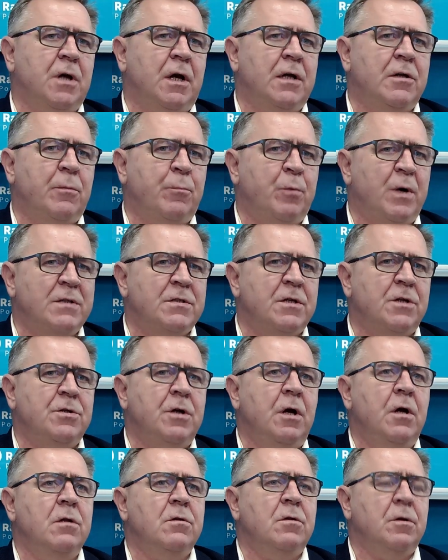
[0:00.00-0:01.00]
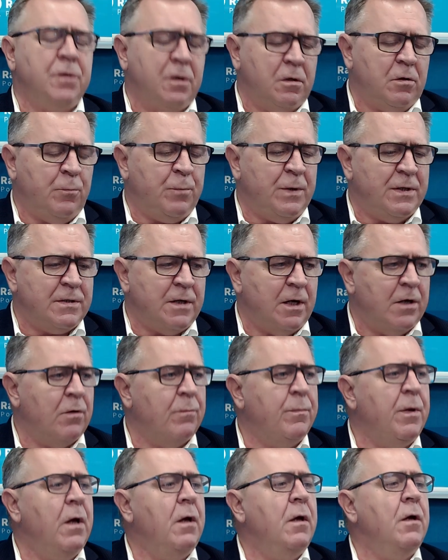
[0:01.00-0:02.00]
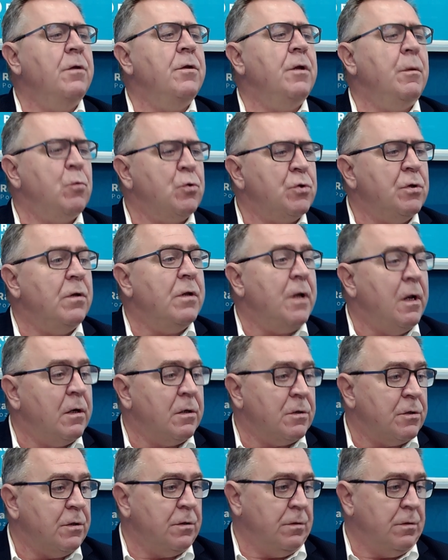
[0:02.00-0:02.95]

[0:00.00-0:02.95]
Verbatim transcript: dopłacać, to niech dopłacają. Nie muszą należeć.